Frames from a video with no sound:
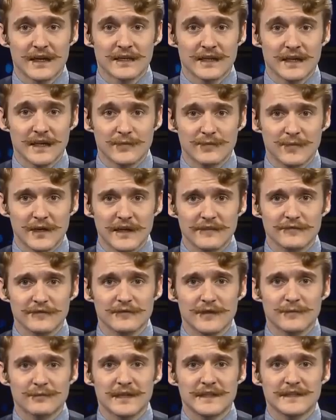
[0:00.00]
как
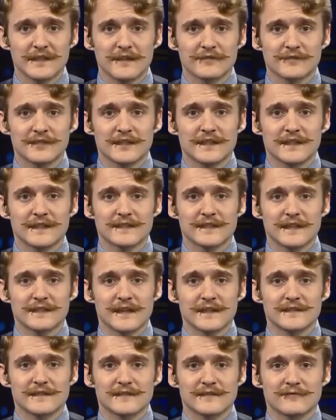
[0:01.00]
правило, поднявшие
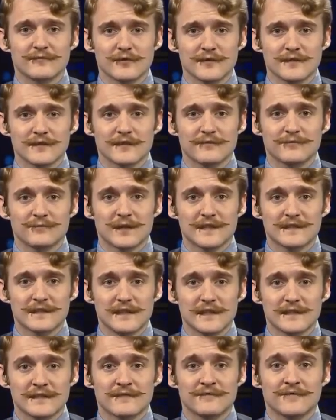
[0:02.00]
резонанс звезды
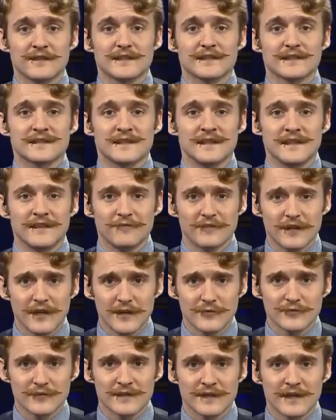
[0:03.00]
впоследствии
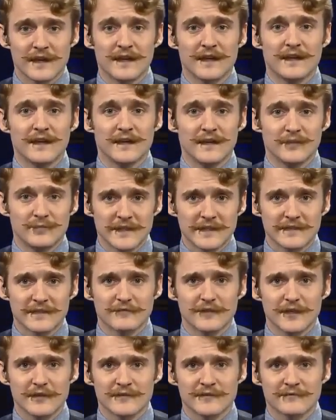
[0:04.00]
сливаются и
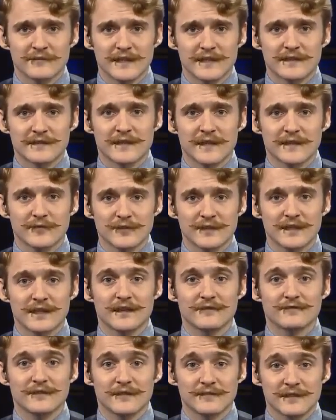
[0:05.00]
призывают своих
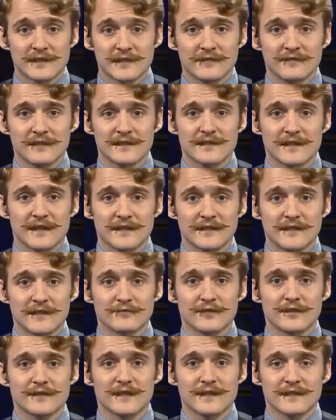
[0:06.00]
сторонников голосовать за
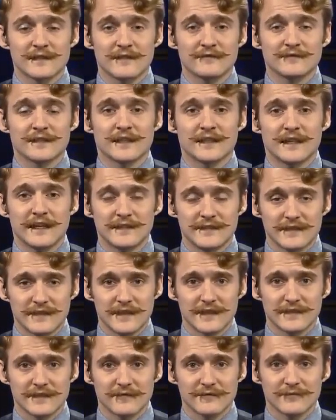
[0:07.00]
одного из основных
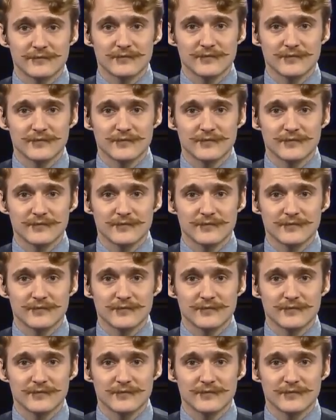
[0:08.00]
кандидатов.